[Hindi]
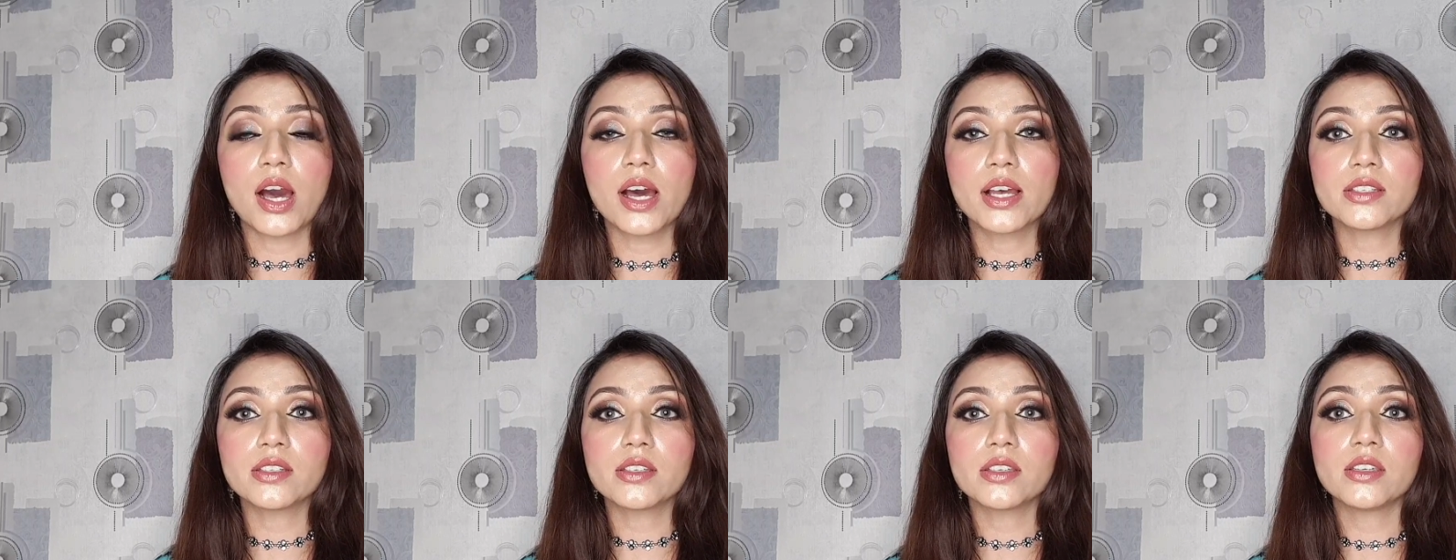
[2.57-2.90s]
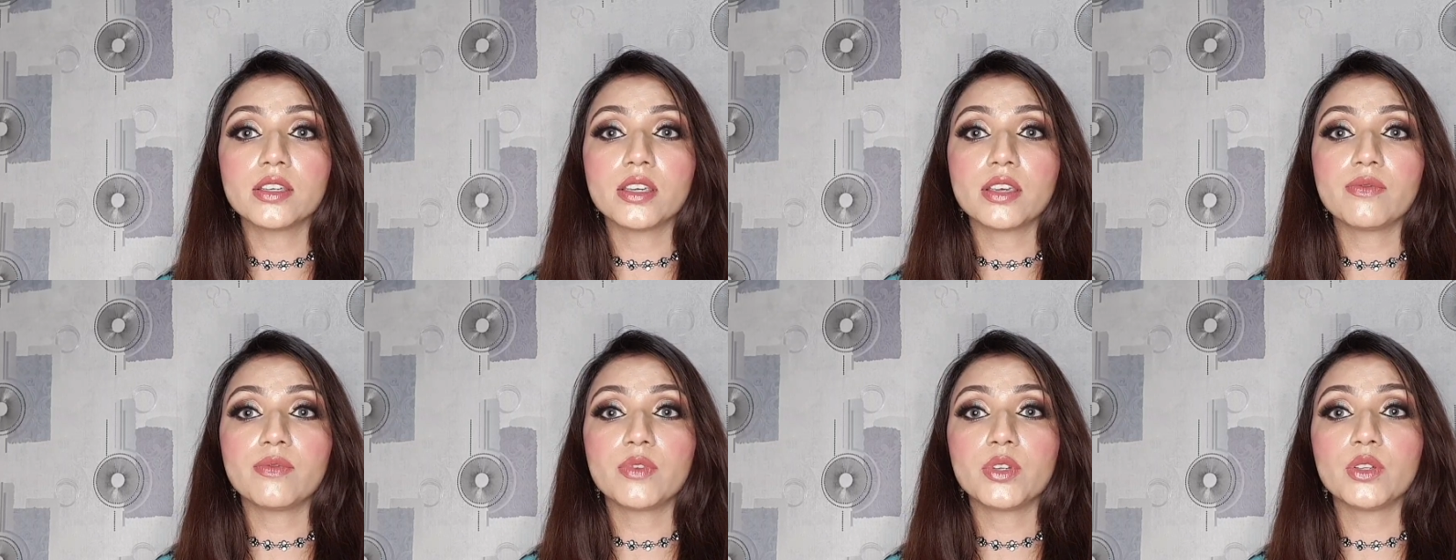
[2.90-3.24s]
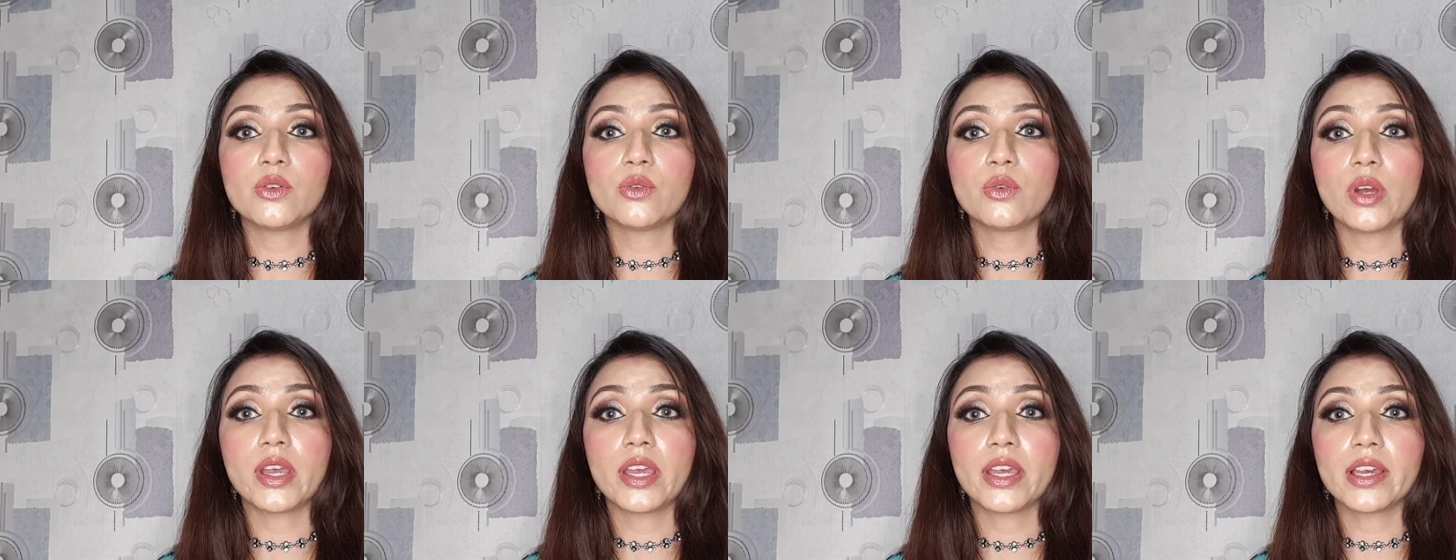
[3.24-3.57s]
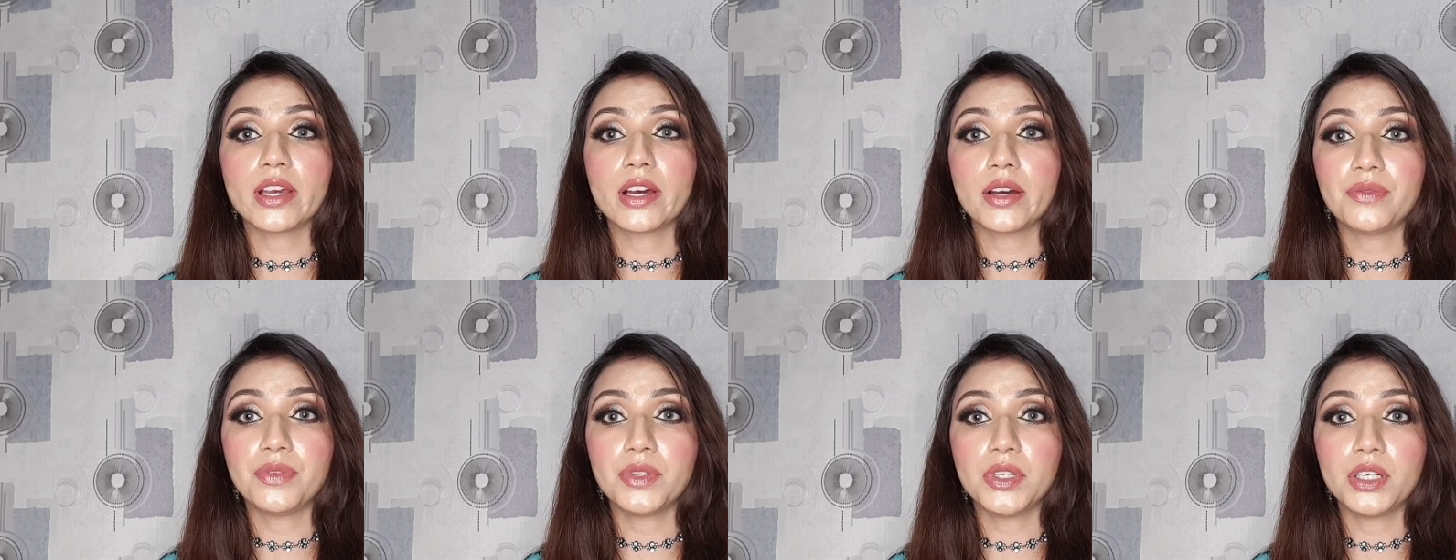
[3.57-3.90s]
आज की ये वीडियो है
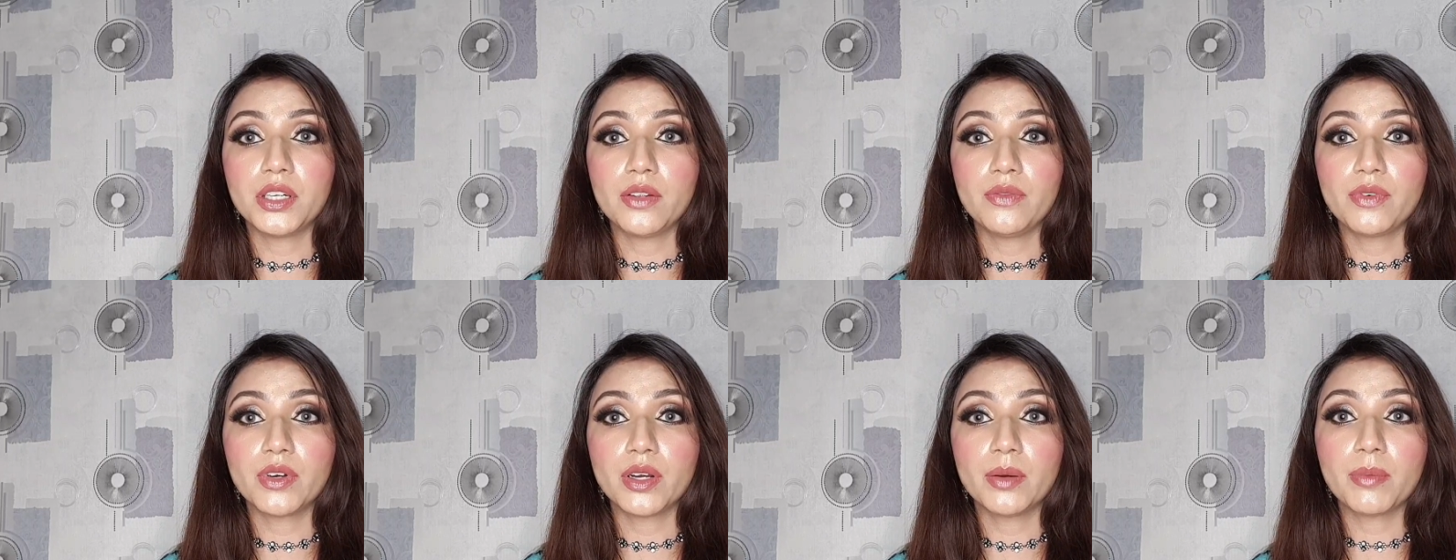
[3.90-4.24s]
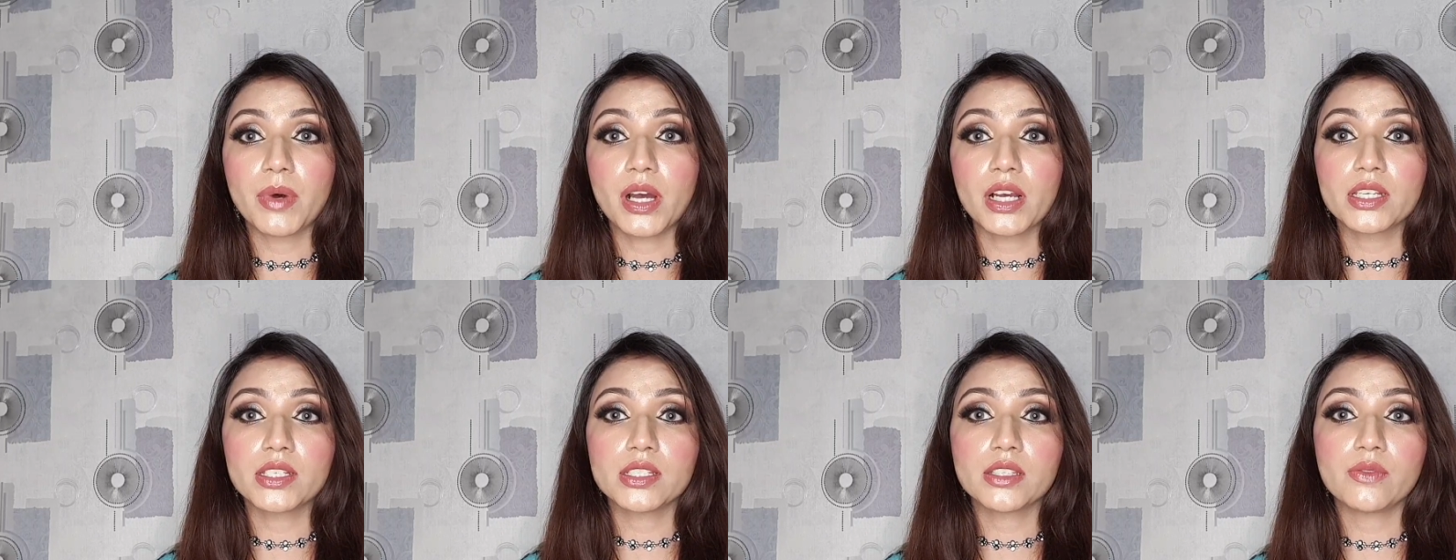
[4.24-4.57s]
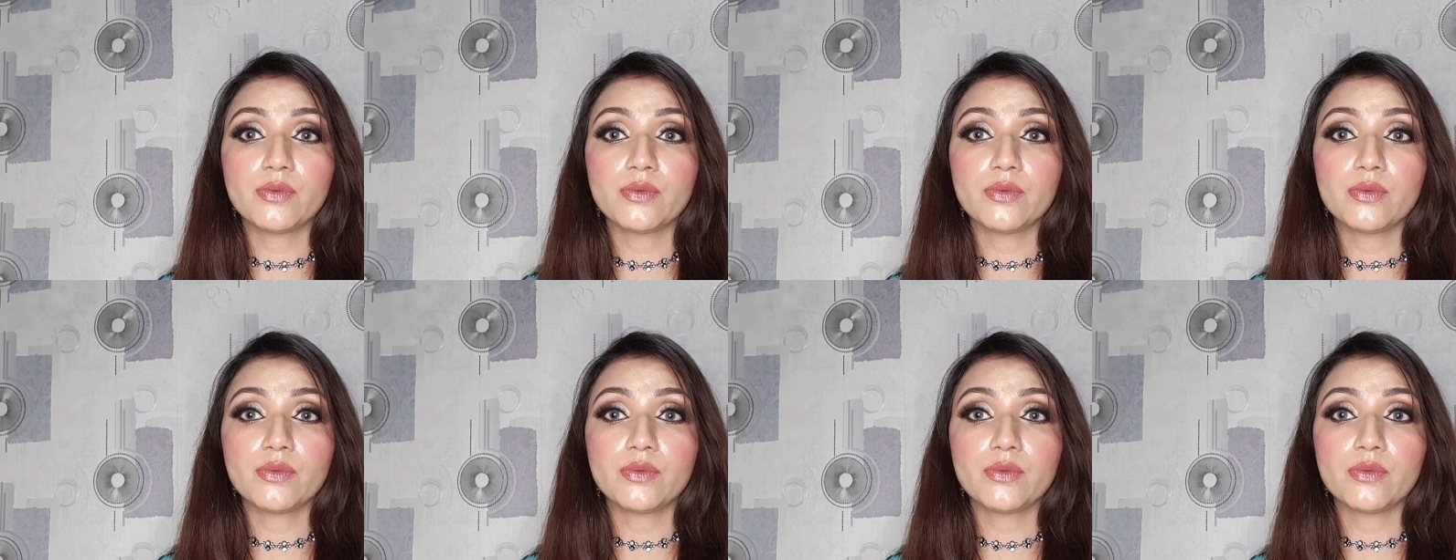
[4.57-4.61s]
काफ़ी डिफरेंट बाकी